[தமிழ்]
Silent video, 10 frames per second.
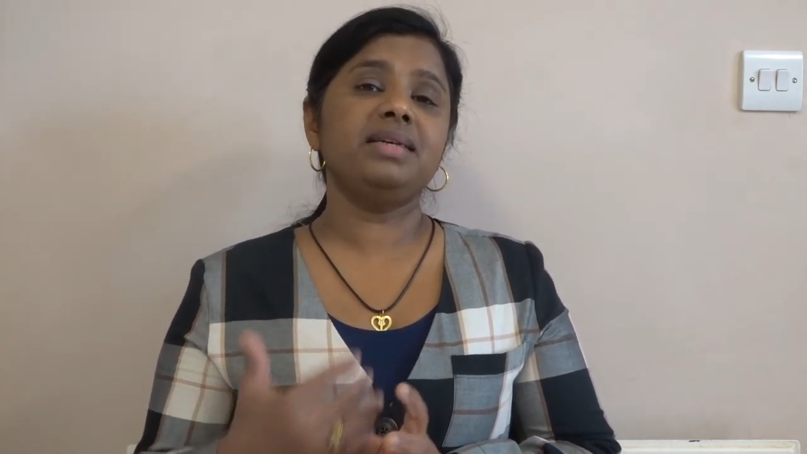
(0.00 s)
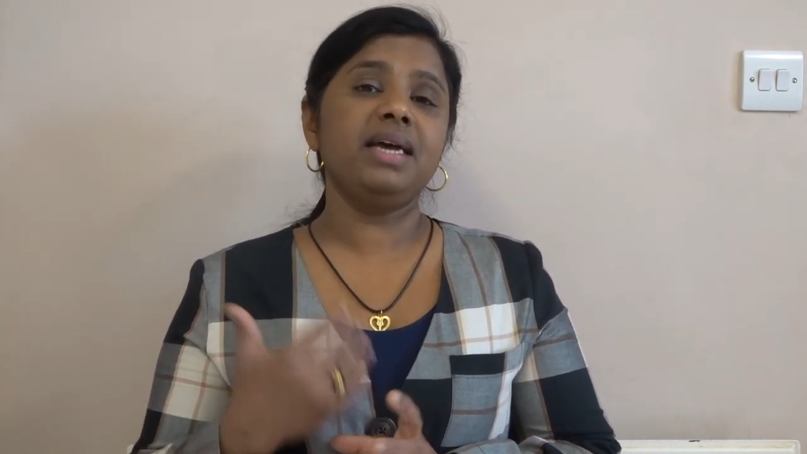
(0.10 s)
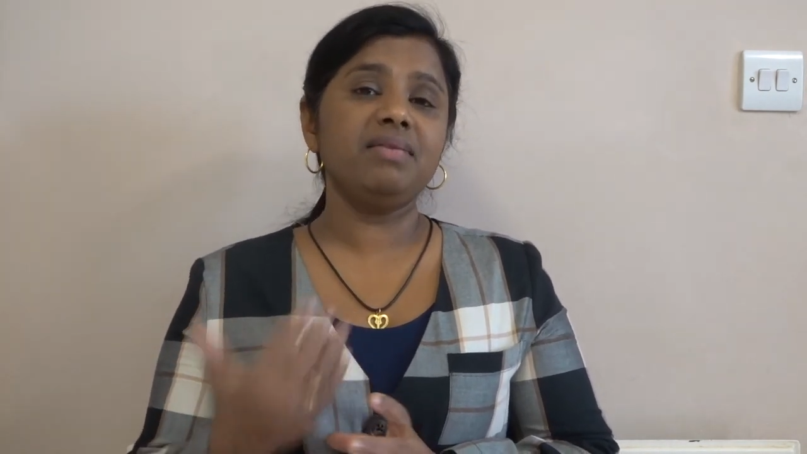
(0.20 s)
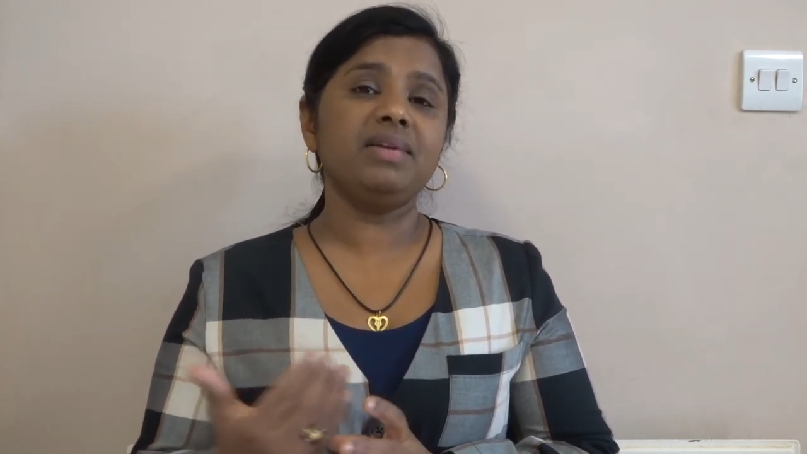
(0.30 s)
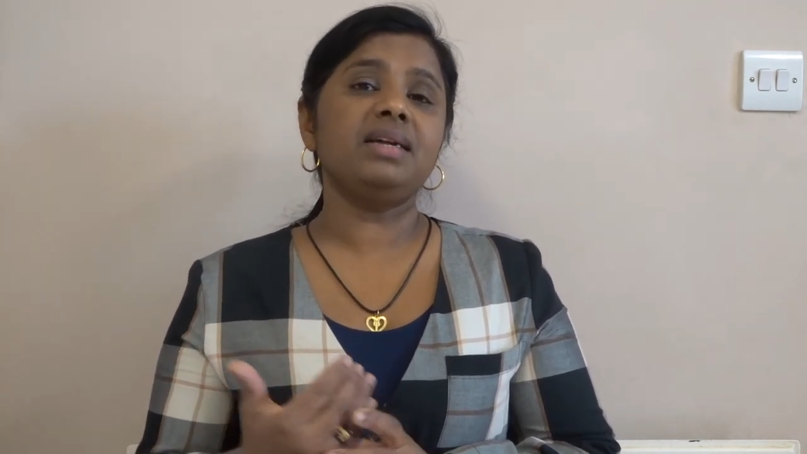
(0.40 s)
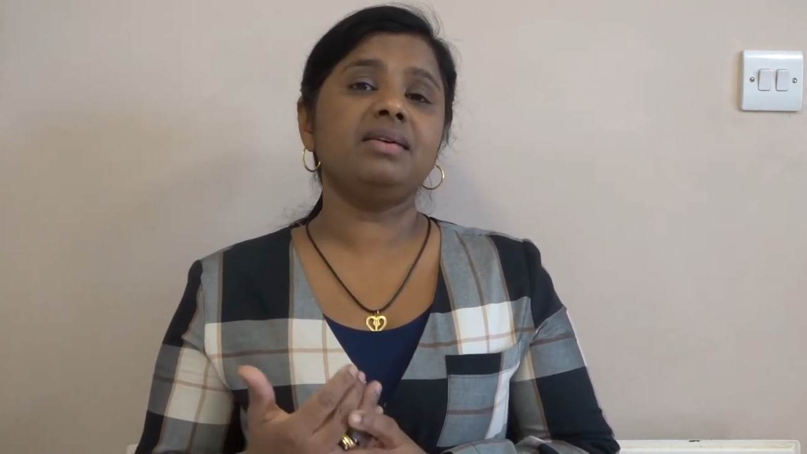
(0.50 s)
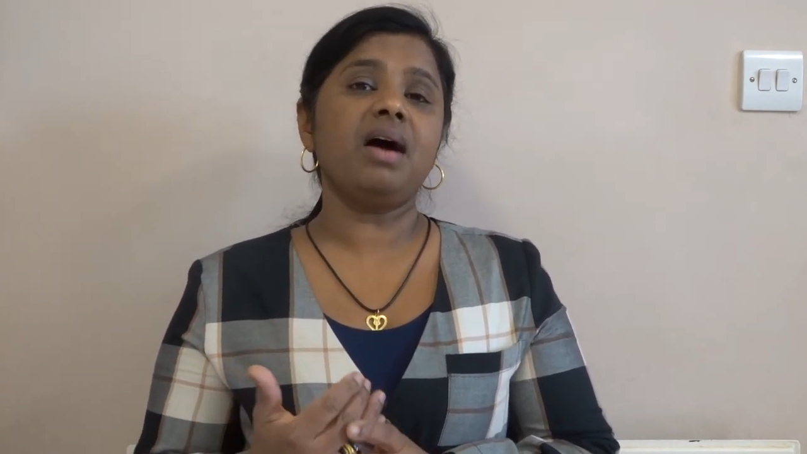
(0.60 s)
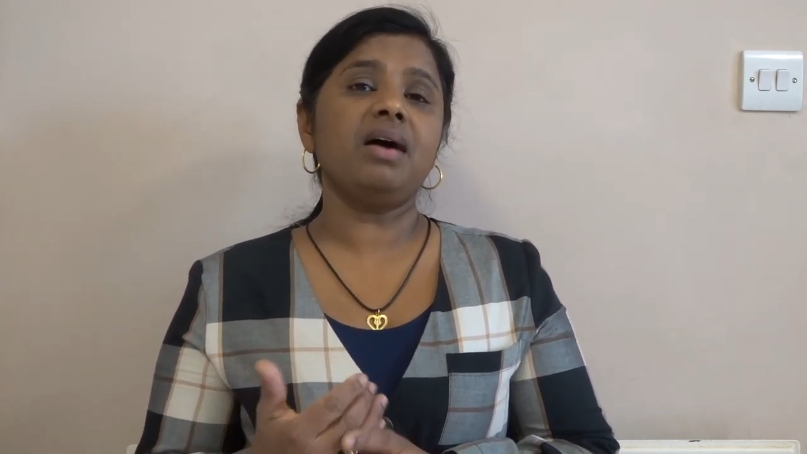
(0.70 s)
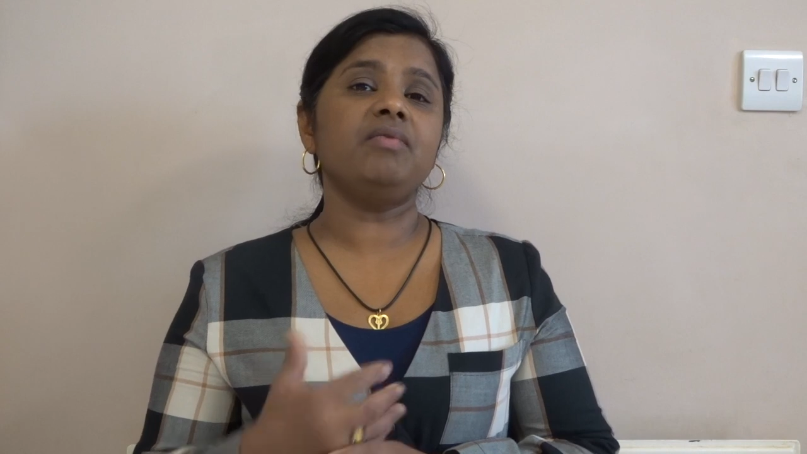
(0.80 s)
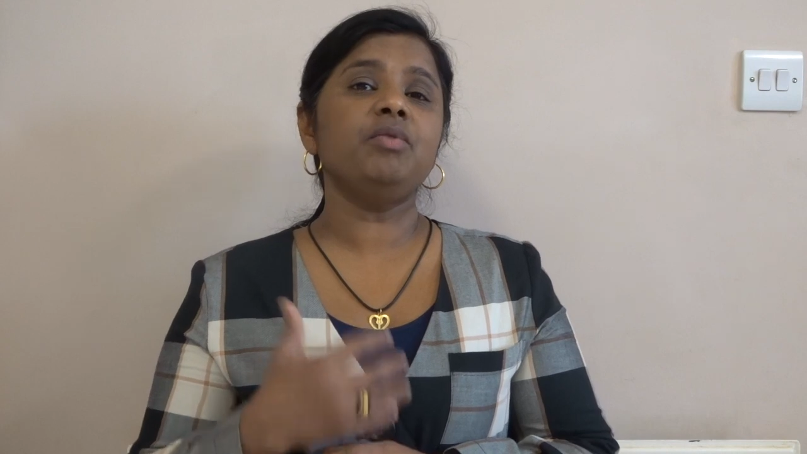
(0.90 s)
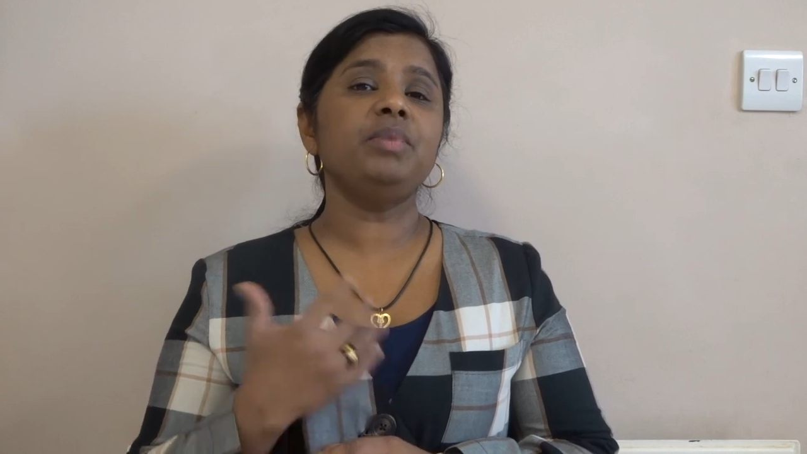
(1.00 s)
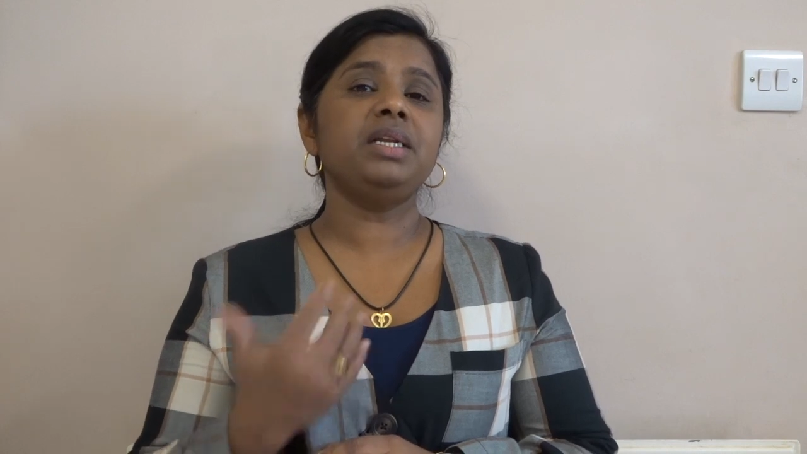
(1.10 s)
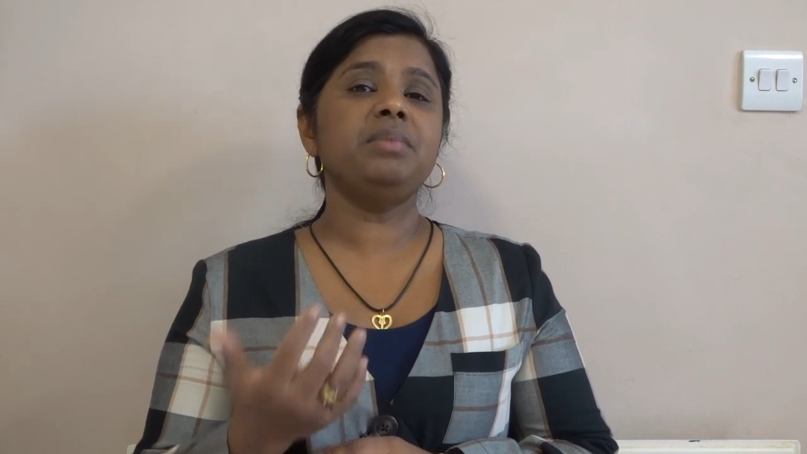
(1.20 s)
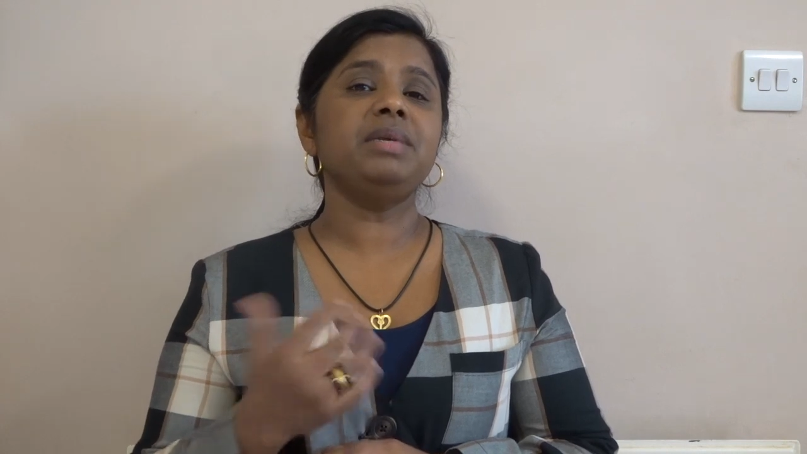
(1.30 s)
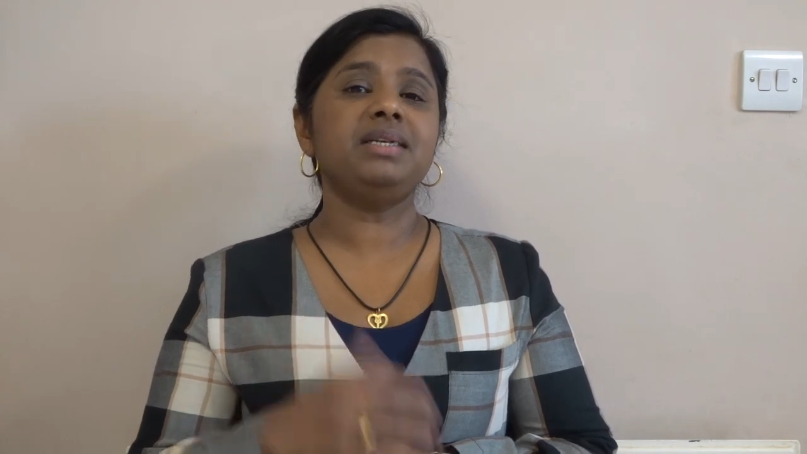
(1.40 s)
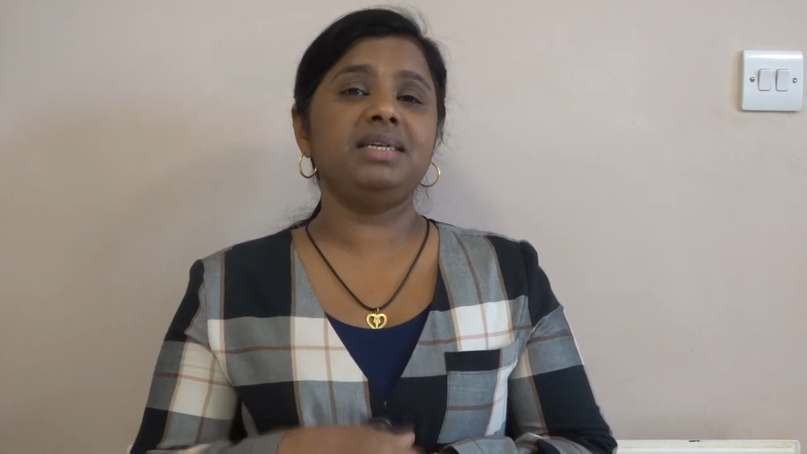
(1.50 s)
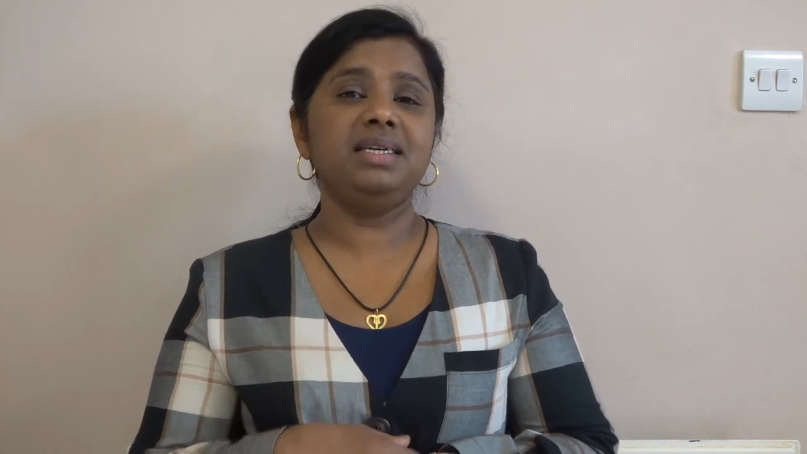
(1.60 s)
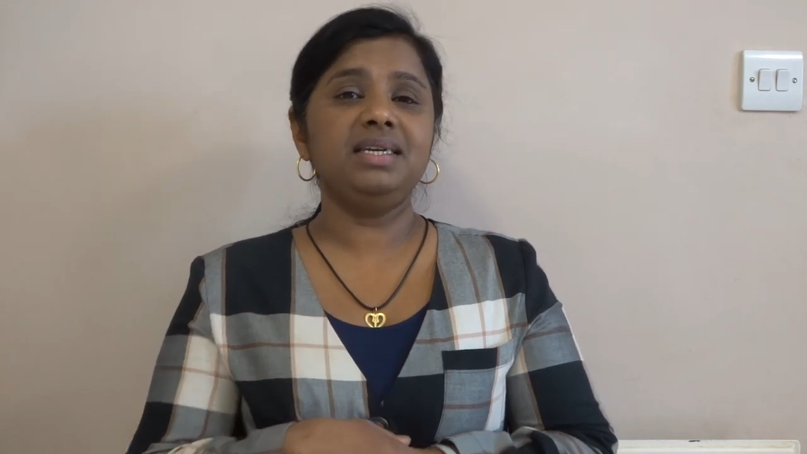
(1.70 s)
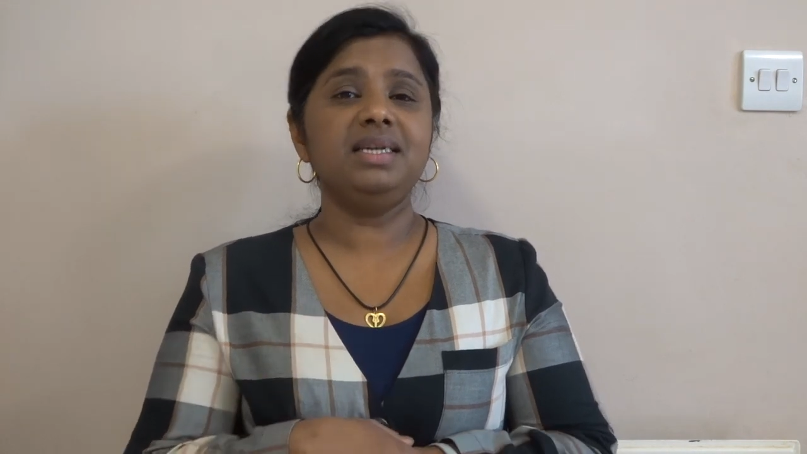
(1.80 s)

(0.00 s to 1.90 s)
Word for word: சேர்வதற்காகவும் விட்டமின் சி